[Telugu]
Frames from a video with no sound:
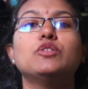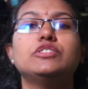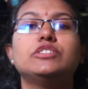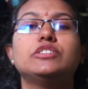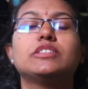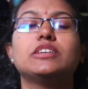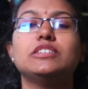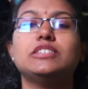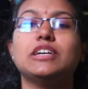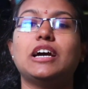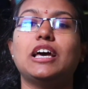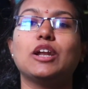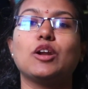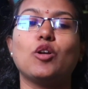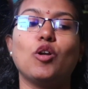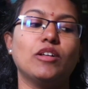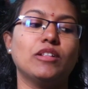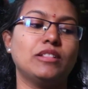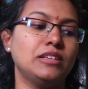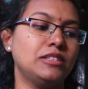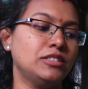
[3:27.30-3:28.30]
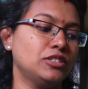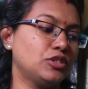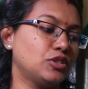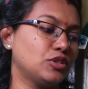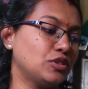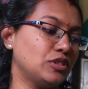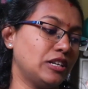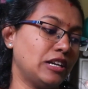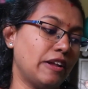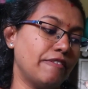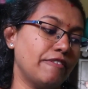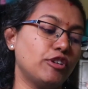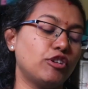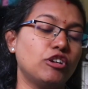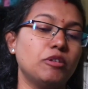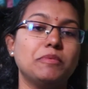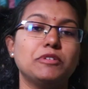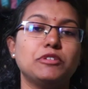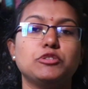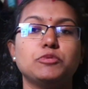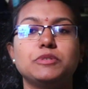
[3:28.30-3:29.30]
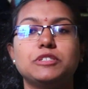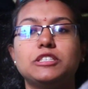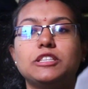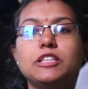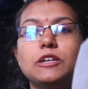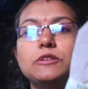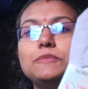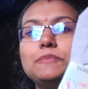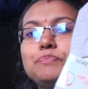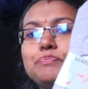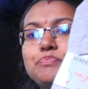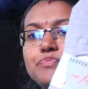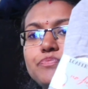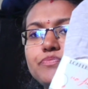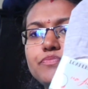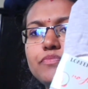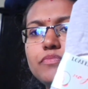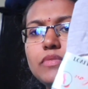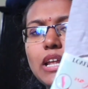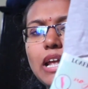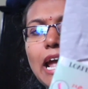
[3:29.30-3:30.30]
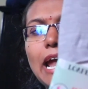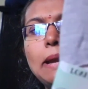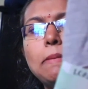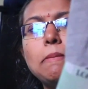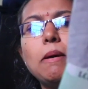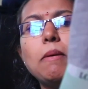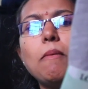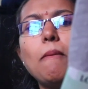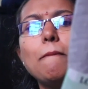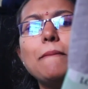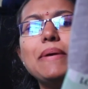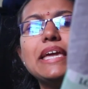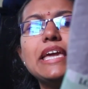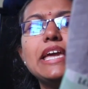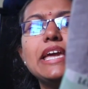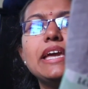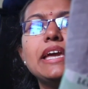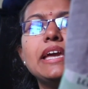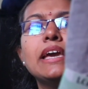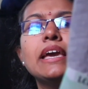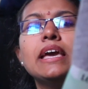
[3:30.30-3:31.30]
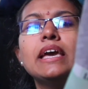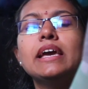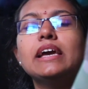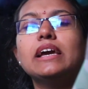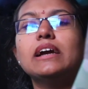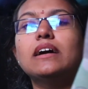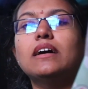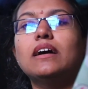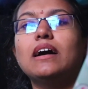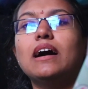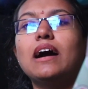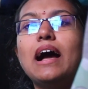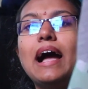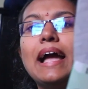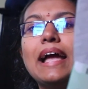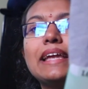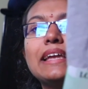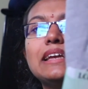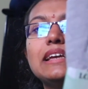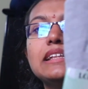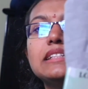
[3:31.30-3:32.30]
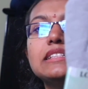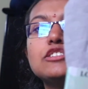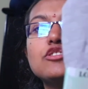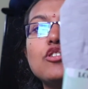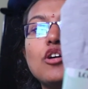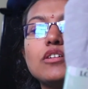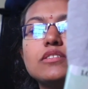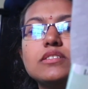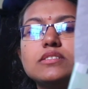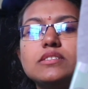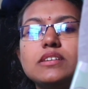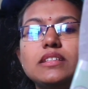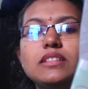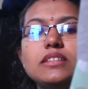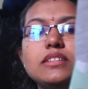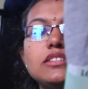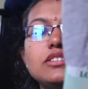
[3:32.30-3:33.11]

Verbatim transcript: టోషిత్కి చాలా క్లాతింగ్ తీసుకున్నాను అవి కూడా మీకు చూపిస్తాను అండ్ మా మమ్మీకి యాంకిల్ సాక్సెస్ అయితే